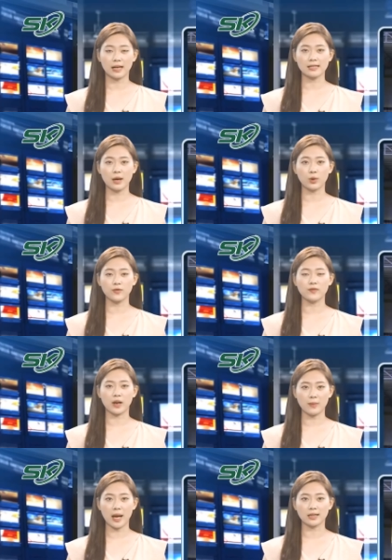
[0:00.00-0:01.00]
Kính chào quý vị và
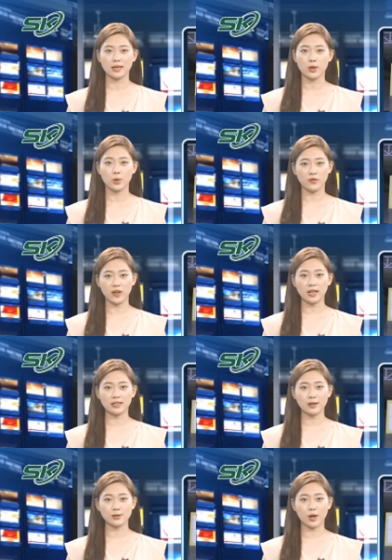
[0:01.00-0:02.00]
các bạn. Quý vị
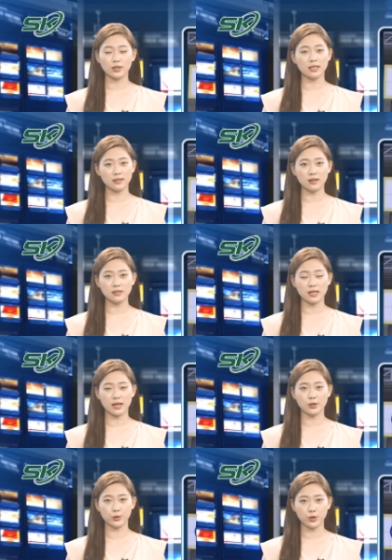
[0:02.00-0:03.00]
đang theo dõi tin tức trên
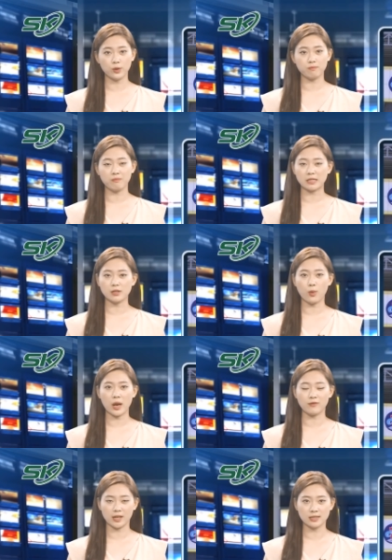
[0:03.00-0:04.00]
kênh YouTube Báo Sức
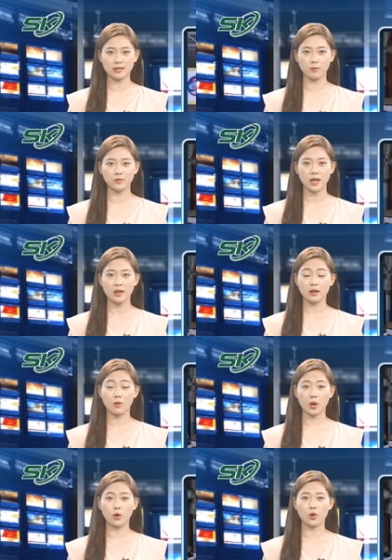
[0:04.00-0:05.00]
khỏe và Đời sống, cơ
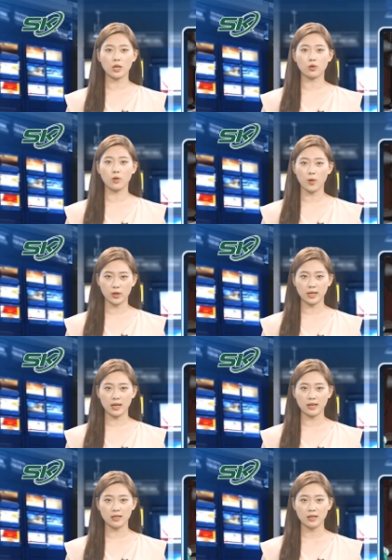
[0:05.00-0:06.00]
quan ngôn luận của Bộ Y
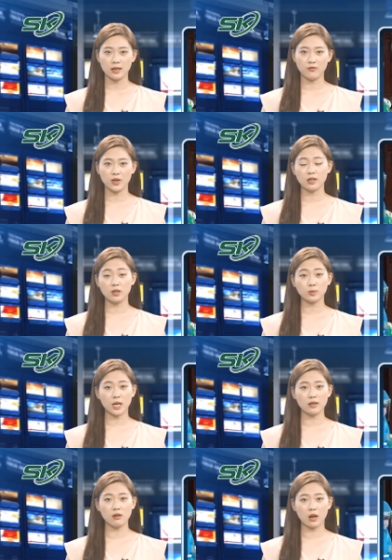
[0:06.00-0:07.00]
tế. Với những thông
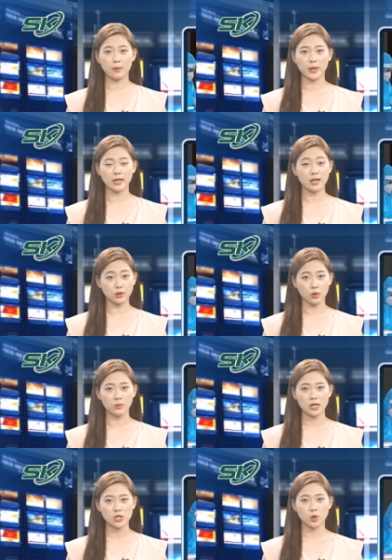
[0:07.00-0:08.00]
tin được cập nhật liên
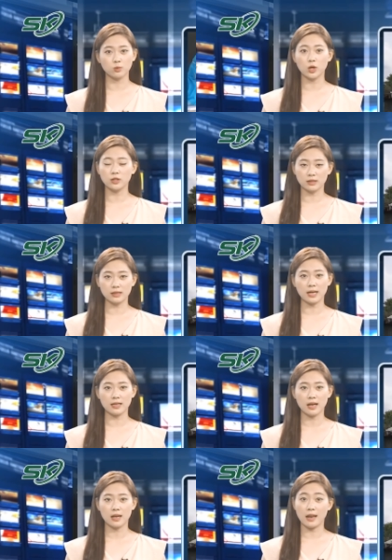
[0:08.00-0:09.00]
tục, chúng tôi tự tin
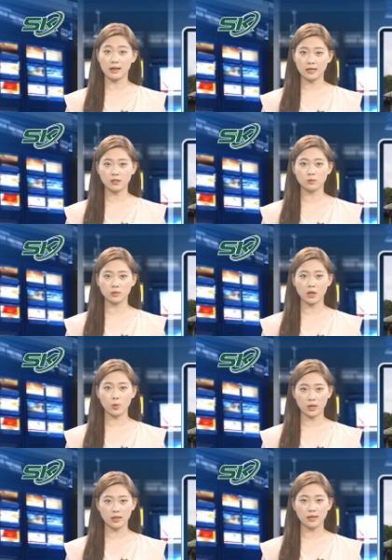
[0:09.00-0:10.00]
là kênh thông tin
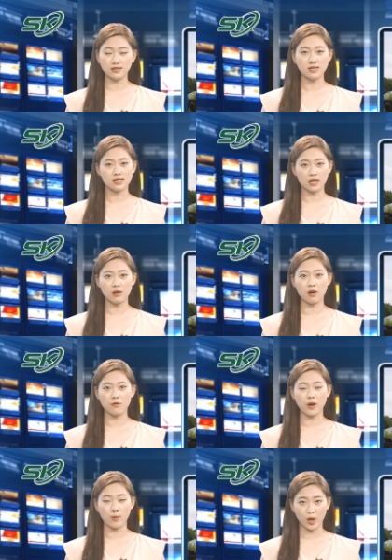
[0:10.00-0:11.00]
uy tín, chất
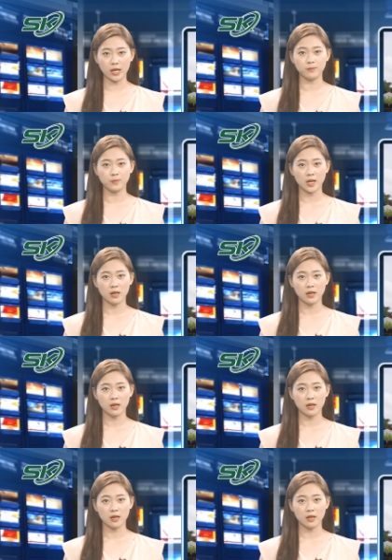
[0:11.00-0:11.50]
lượng và bổ ích.